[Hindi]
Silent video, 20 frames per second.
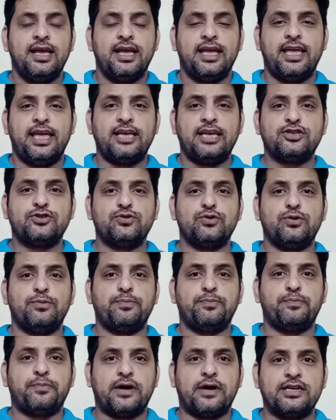
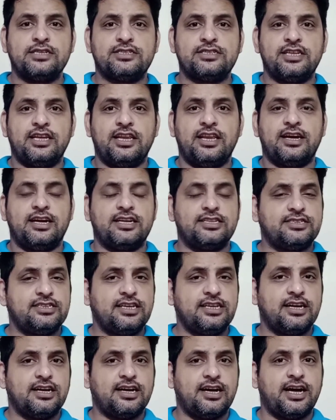105 दिन का जी
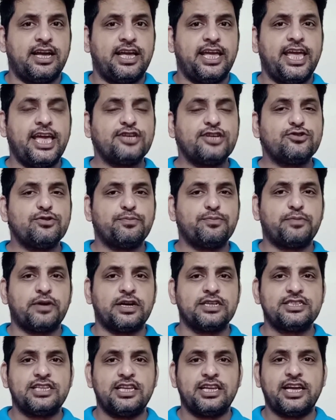हाँ 105
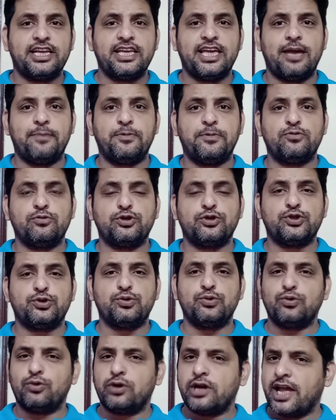दिन का ये एपिसोड शुरू
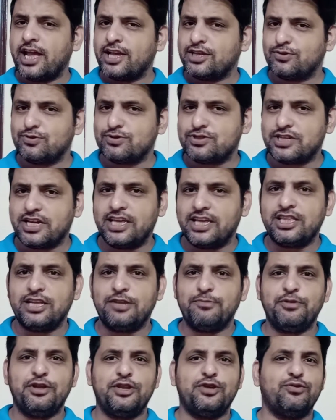होगा 106 दिन
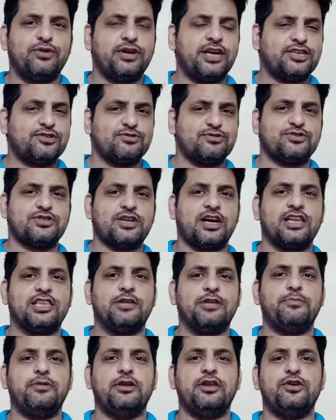भी नहीं होगे 104 दिन
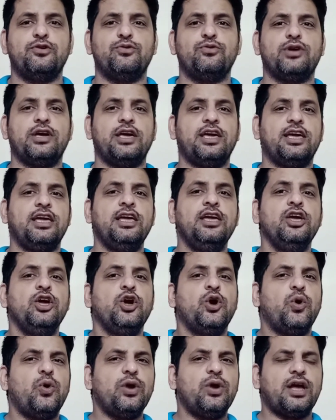भी नहीं होगे
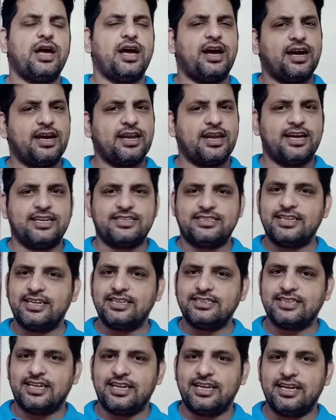और अगर अच्छा
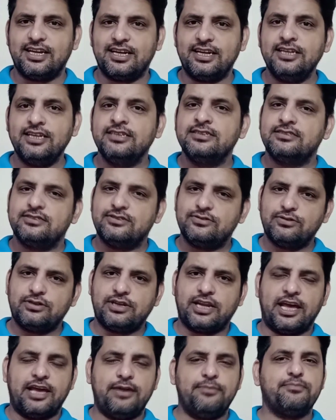चला तो
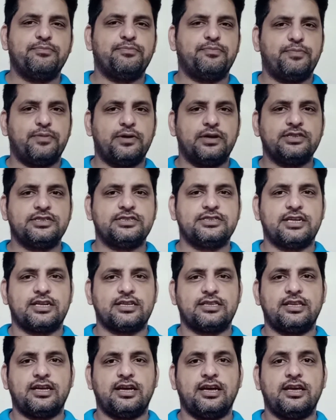टाइम बढ़
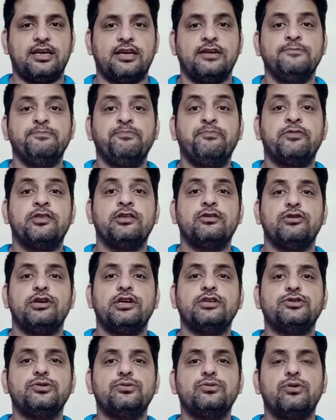सकता है तो ये
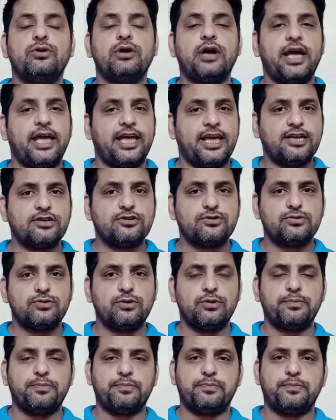शुरू होगा
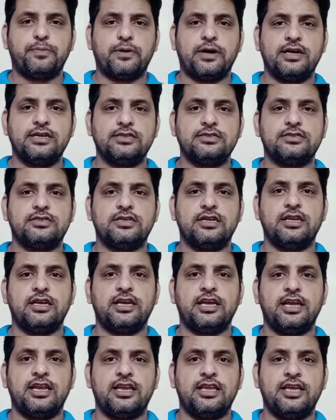105 दिन
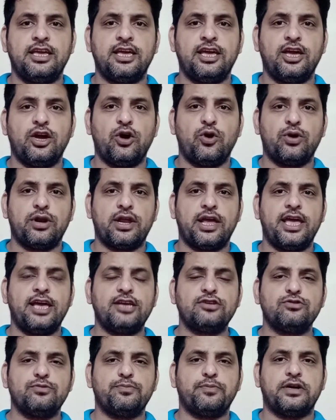के लिए और
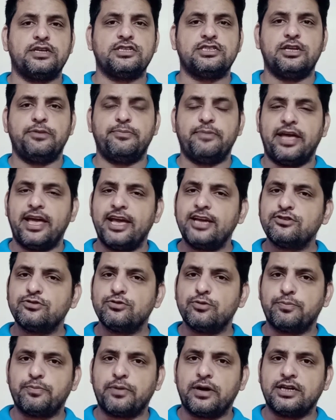105 दिन में
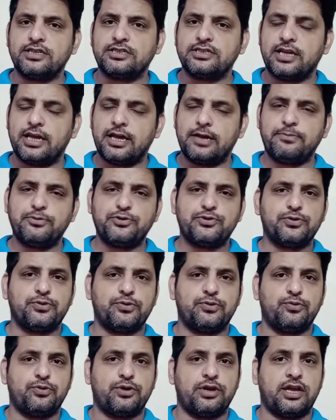105 एपिसोड
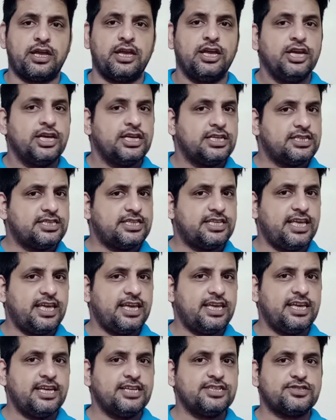हो गए
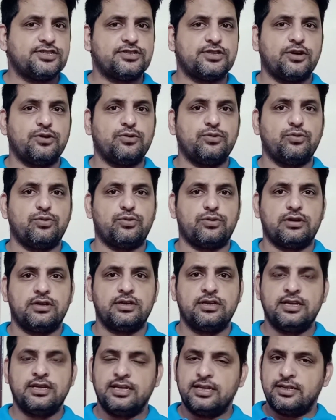देखिए ज़रूर
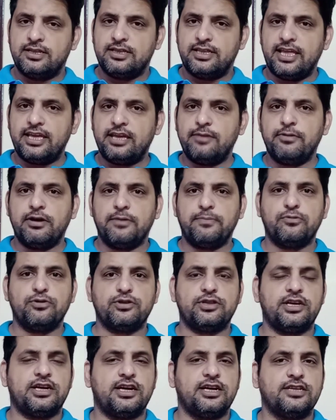देखिए मैं आपको
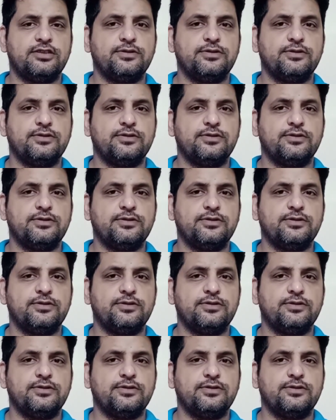दिखाता